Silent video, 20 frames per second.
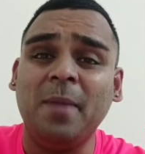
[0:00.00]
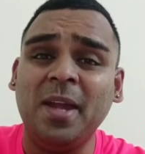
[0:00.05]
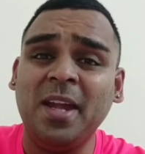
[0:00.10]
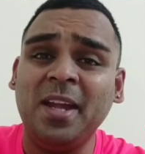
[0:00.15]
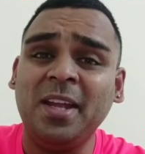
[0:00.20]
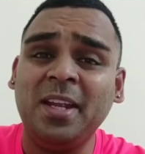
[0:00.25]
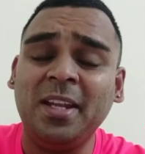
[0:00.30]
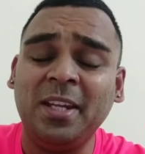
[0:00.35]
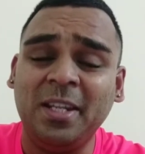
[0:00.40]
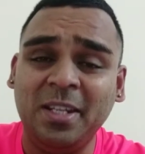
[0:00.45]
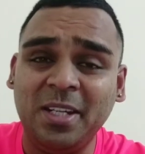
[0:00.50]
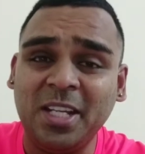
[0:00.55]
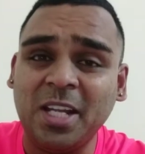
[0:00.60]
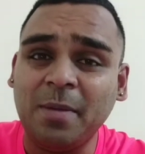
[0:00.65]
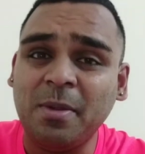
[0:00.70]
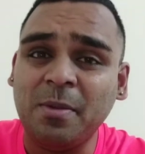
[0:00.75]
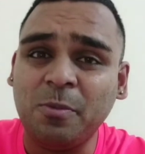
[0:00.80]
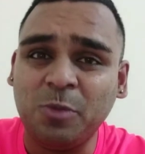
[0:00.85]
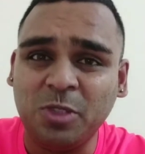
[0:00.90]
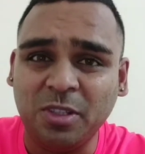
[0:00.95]
मैं
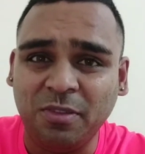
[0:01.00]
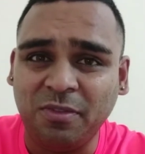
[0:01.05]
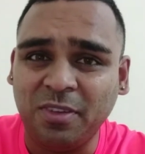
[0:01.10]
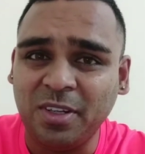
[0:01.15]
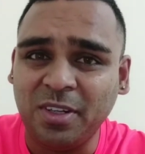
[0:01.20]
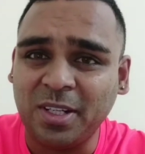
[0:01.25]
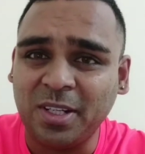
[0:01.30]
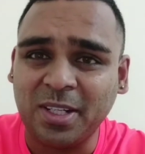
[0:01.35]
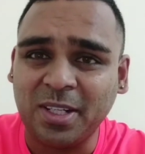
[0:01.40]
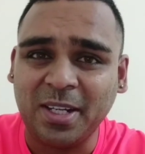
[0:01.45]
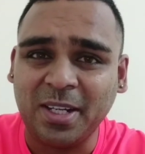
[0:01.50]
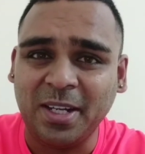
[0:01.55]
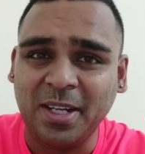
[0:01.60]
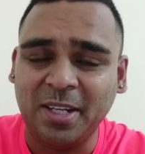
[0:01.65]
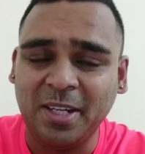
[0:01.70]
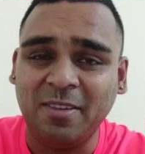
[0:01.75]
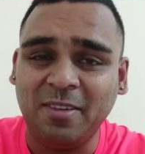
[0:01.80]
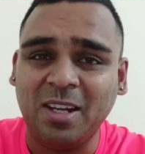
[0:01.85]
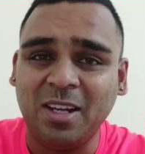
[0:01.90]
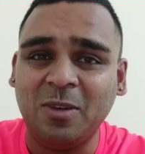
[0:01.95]
इंडिया में मुजफ्फरनगर का
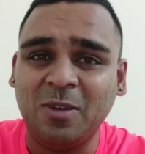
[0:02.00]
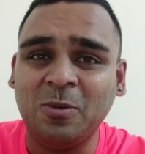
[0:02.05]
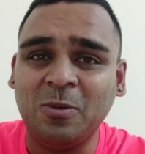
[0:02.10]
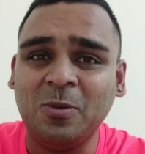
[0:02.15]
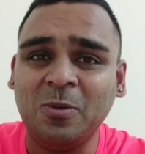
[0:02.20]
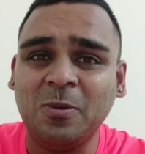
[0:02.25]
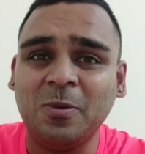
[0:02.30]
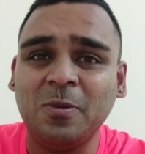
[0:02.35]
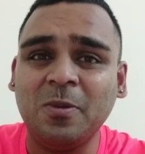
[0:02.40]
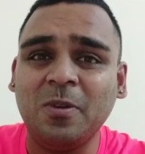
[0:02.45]
रहने वाला हूँ